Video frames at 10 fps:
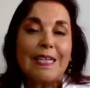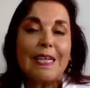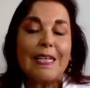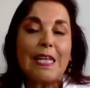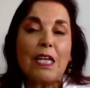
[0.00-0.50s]

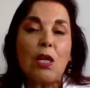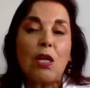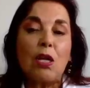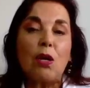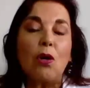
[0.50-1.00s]
que
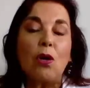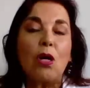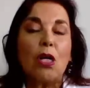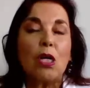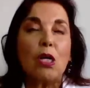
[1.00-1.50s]
tiene
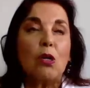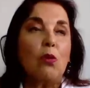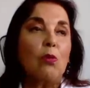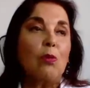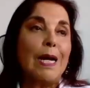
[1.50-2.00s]

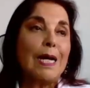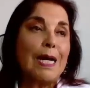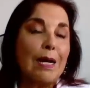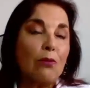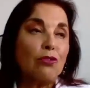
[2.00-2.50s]
una
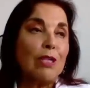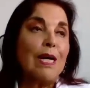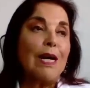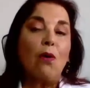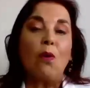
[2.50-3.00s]

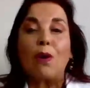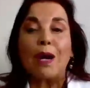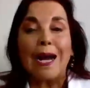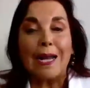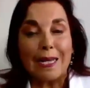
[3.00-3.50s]
causa
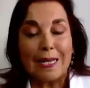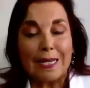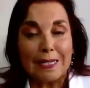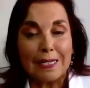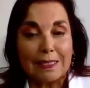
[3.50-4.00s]

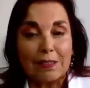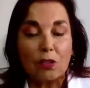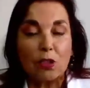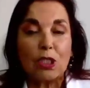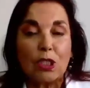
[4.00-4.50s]
orgánica,
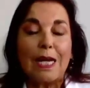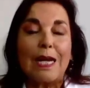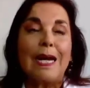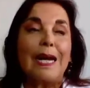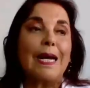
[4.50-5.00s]
o
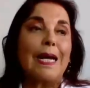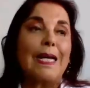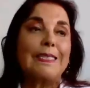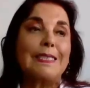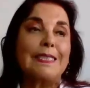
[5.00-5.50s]
sea,
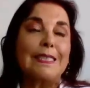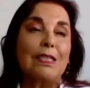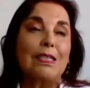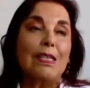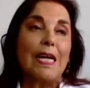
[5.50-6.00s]
es
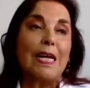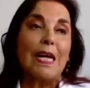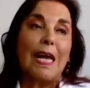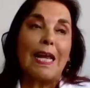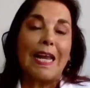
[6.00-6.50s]

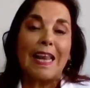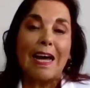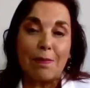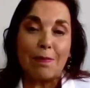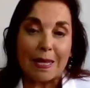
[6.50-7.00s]

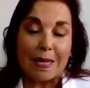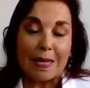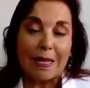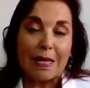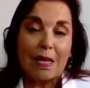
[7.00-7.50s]
heredable
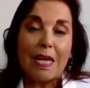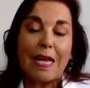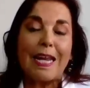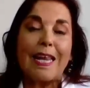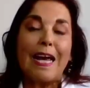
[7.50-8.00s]

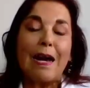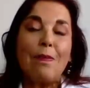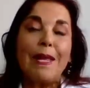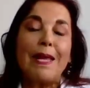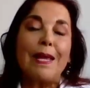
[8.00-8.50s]

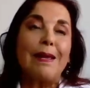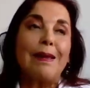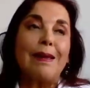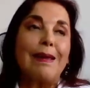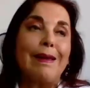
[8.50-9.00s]
heredable
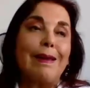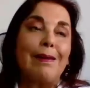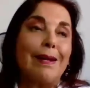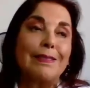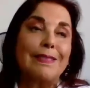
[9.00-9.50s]
en
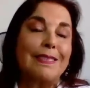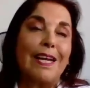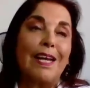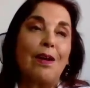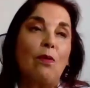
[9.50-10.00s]

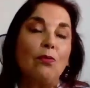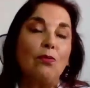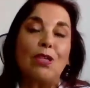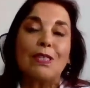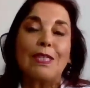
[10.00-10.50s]
hasta en un
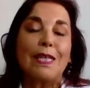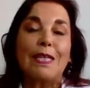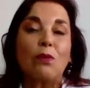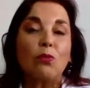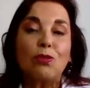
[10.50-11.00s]
60,
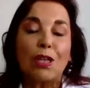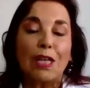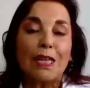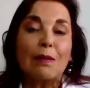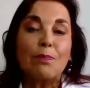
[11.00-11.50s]
en un
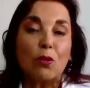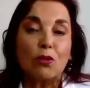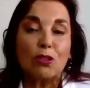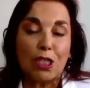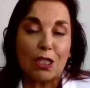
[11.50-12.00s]

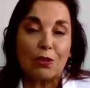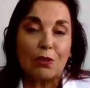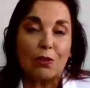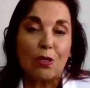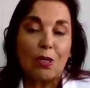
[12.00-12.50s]
70%.